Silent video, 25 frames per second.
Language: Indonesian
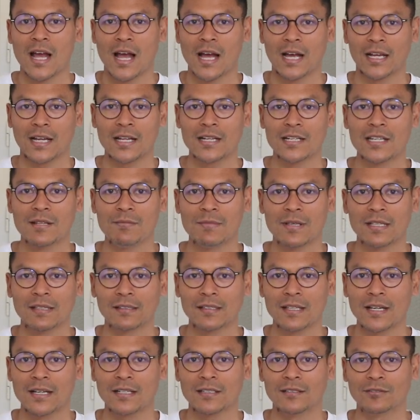akan
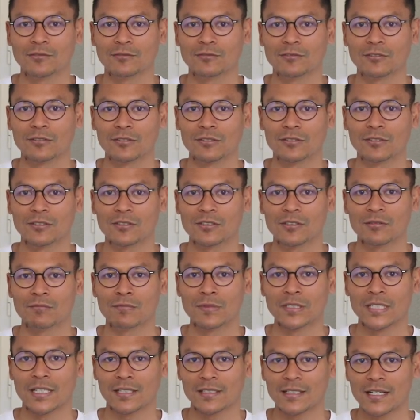diminta untuk
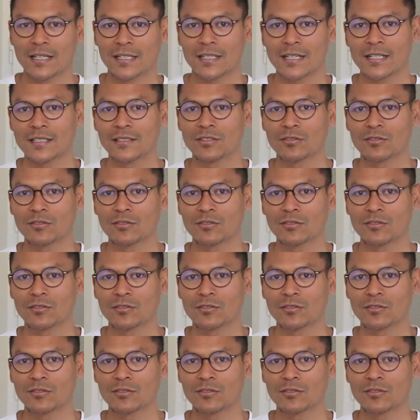menyertakan